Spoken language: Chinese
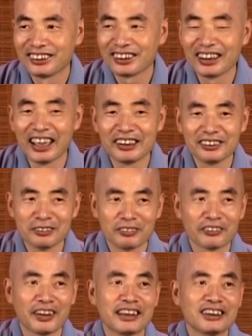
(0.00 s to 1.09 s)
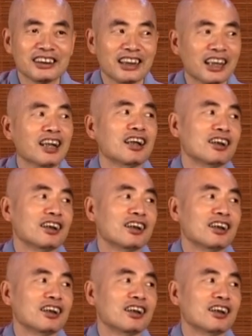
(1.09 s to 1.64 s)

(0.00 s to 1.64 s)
实跟他有什么关系呢？